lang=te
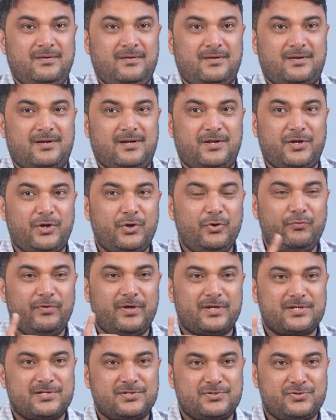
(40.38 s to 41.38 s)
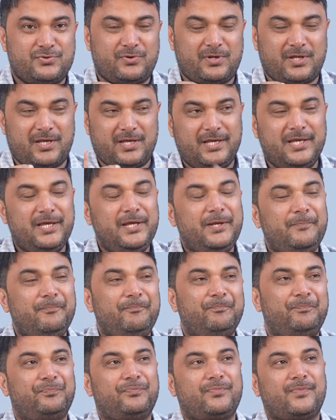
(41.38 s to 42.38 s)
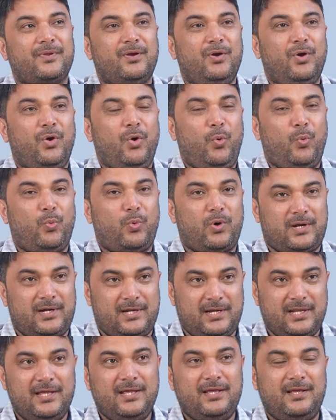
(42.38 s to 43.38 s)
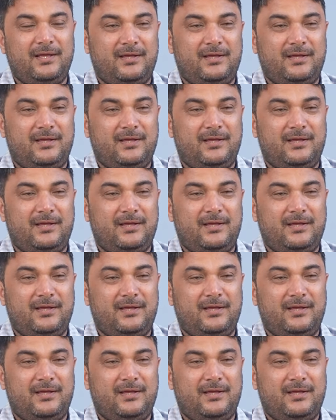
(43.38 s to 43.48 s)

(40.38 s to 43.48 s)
ఇక్కడ రెండు వెర్షన్స్ ఉన్నాయి ఒకటి